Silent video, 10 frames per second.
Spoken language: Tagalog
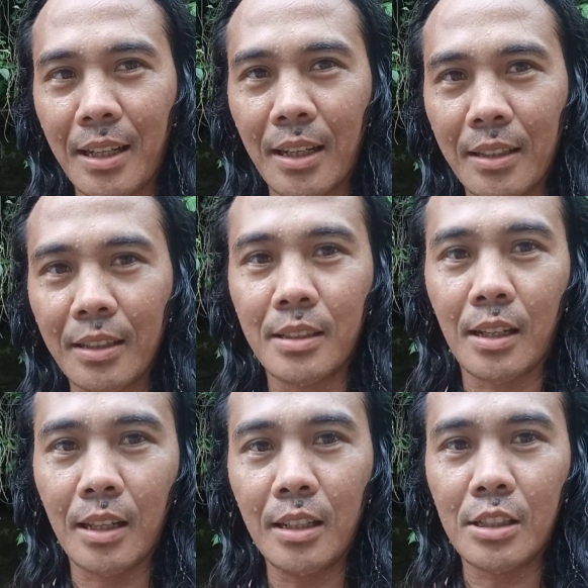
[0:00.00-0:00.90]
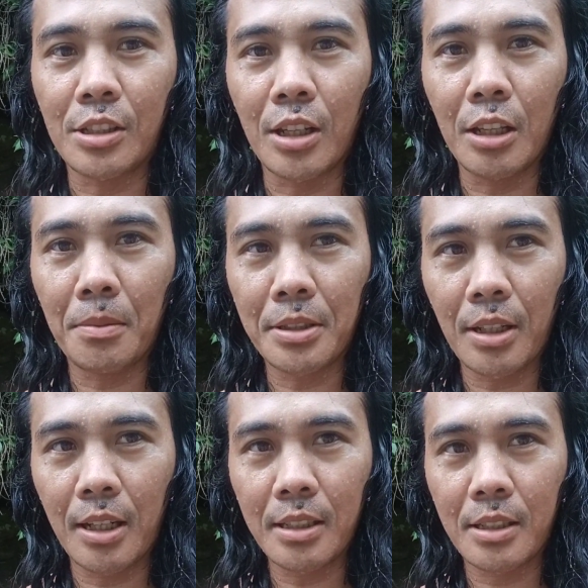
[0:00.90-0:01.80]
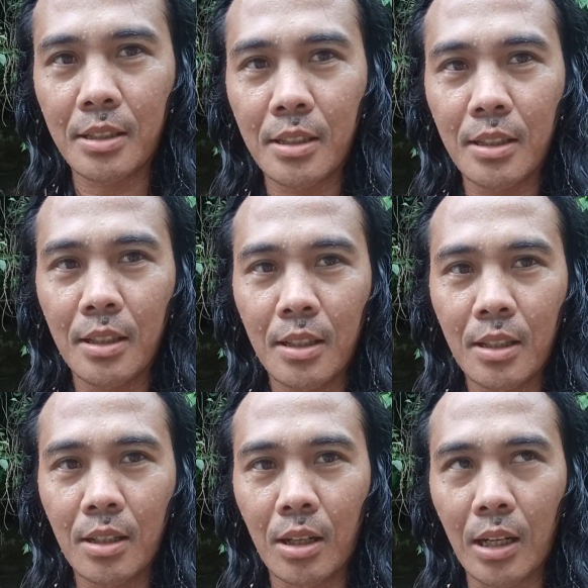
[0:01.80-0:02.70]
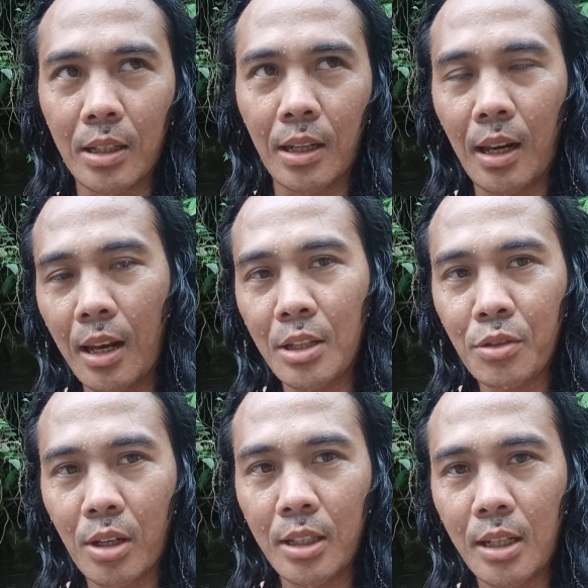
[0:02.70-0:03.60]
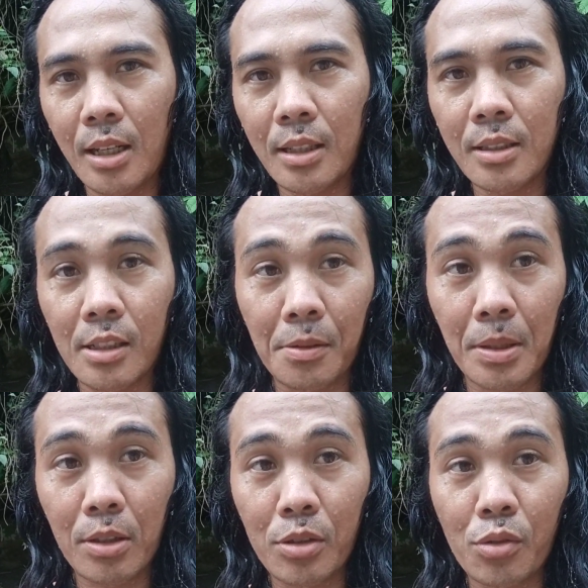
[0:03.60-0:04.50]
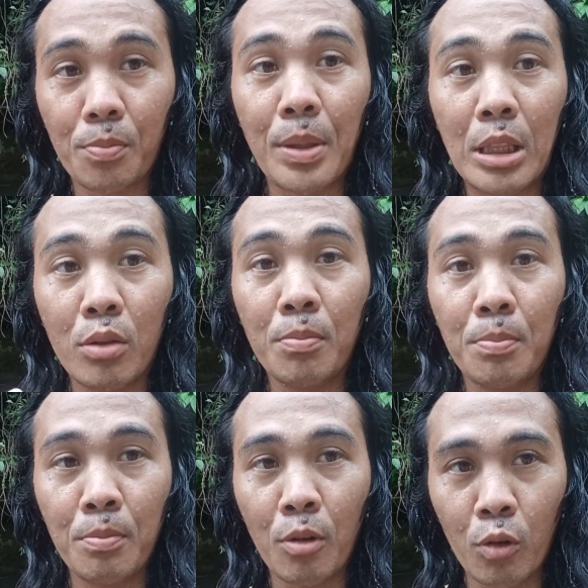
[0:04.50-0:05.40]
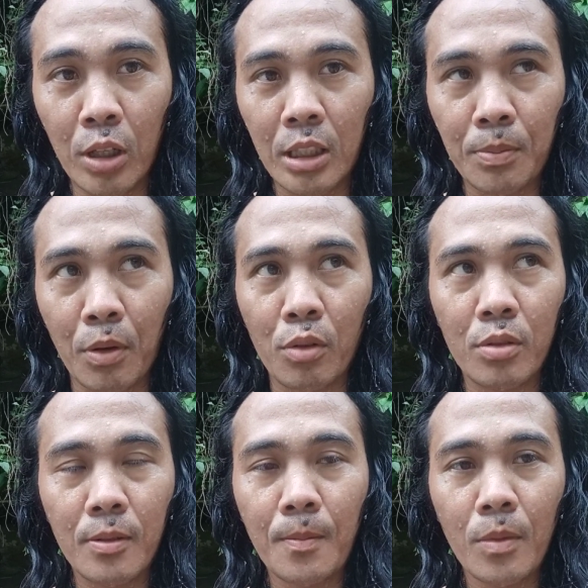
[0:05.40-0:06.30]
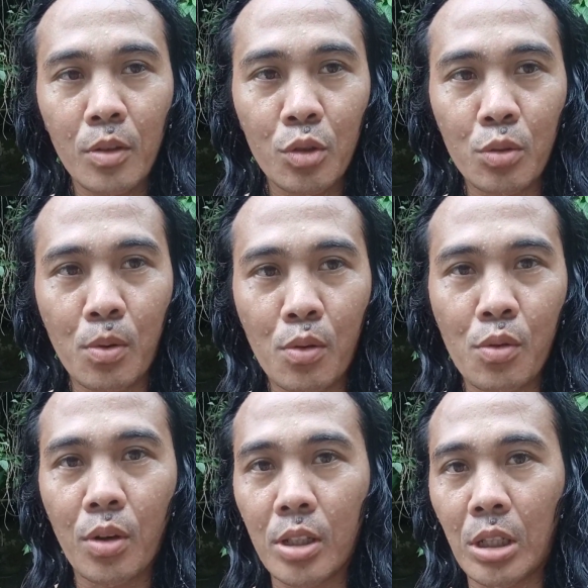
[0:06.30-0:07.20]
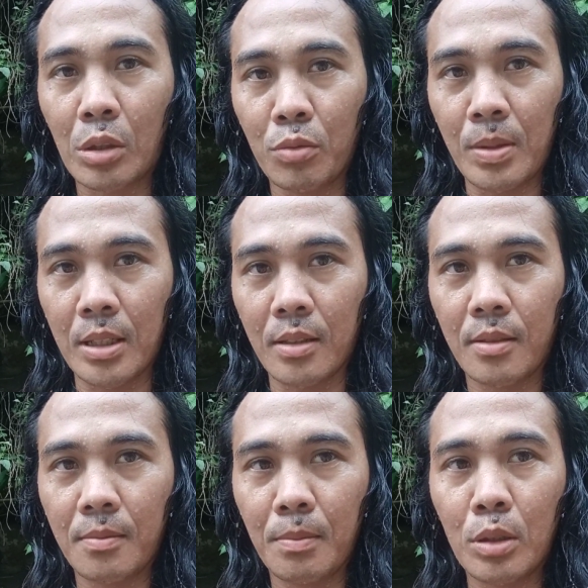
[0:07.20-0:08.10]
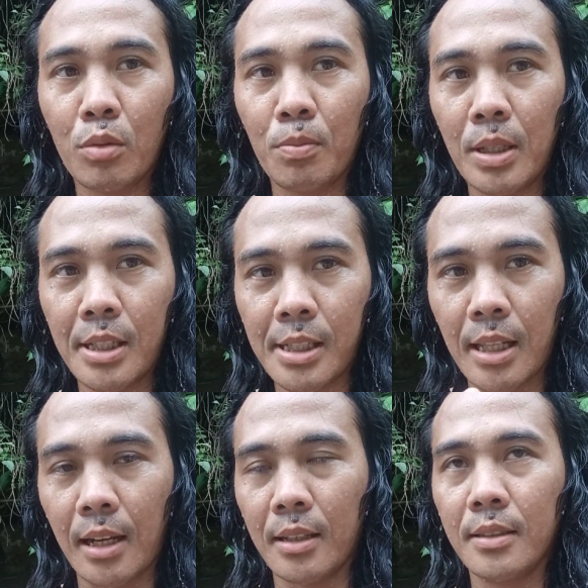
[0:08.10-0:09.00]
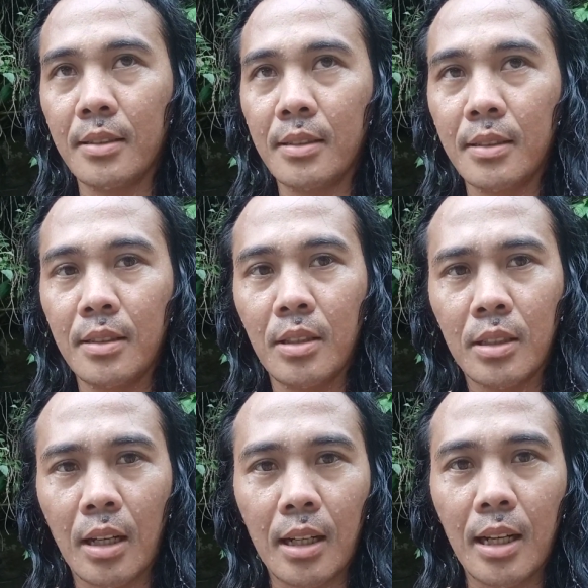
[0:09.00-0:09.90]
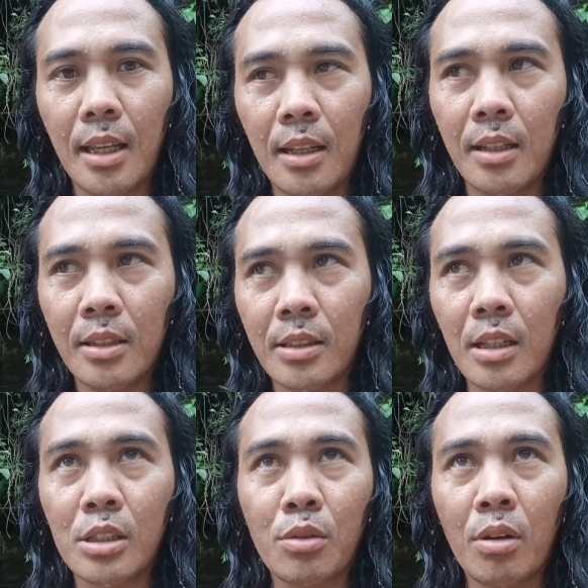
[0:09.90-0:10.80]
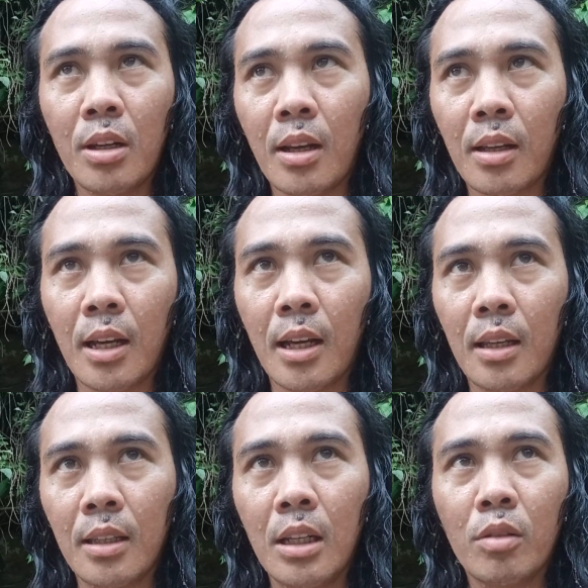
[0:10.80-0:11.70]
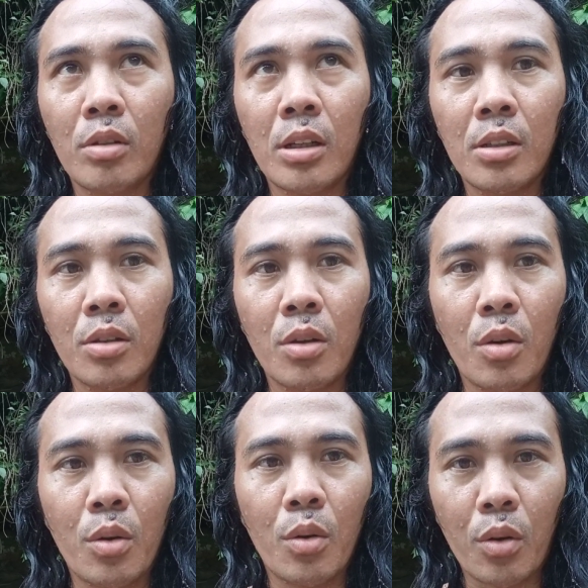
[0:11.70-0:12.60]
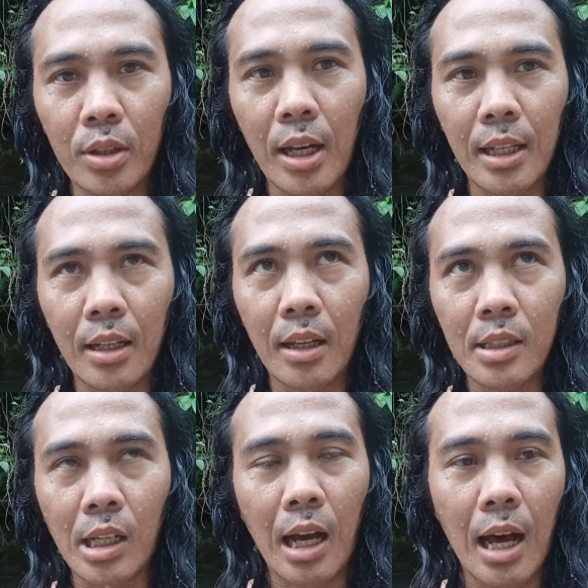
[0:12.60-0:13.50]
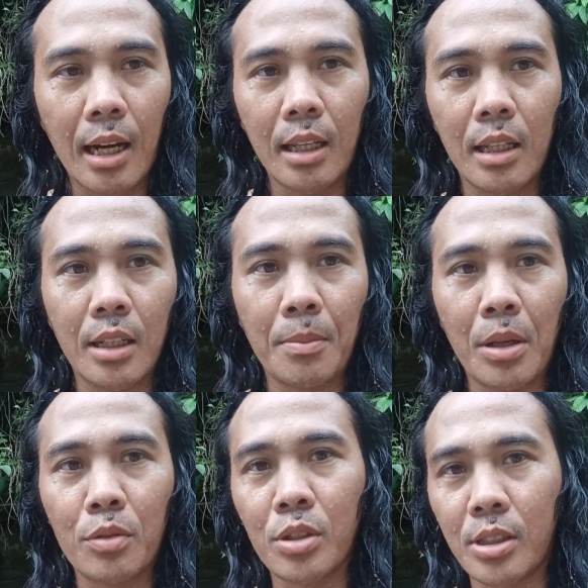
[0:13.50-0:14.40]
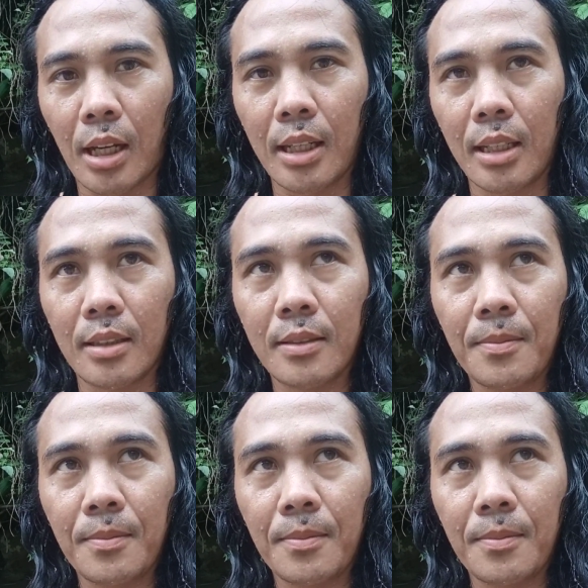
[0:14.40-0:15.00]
At it's, again, it's Tinit Martial Arts. Uh, naalala nyo kanina, sabihin ko sa inyo, pitong ulit po. Sumungong ka sa tubig. Pitong beses lang. Kagaya din sa history ng uh, ilog ng Jordan, uh, isang hari na meron siyang sakit.